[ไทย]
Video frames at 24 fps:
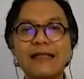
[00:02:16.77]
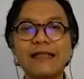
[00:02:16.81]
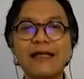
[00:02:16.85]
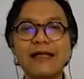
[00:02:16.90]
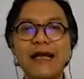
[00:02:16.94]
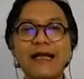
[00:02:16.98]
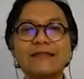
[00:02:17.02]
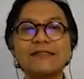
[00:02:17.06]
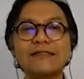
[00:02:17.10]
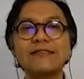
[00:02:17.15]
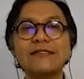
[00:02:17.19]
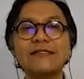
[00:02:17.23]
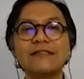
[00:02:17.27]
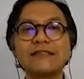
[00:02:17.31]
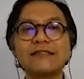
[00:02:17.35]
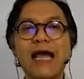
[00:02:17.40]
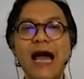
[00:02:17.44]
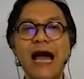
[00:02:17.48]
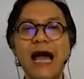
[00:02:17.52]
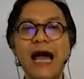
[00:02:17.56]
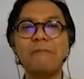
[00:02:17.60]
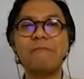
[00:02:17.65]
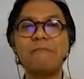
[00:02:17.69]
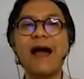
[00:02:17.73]
การศึกษา
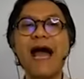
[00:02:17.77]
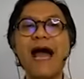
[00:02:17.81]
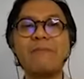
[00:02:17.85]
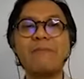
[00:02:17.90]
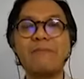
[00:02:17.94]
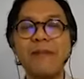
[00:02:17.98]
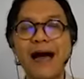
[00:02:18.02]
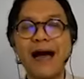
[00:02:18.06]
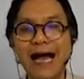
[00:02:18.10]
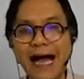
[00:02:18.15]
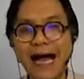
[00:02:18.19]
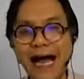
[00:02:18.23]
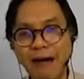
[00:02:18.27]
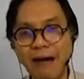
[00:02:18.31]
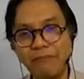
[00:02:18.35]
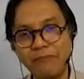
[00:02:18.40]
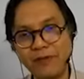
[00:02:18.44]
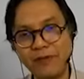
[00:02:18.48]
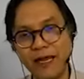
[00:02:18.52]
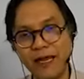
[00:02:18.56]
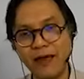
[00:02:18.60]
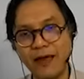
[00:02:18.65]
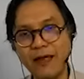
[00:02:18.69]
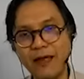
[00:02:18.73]
ภาคบังคับเนี่ย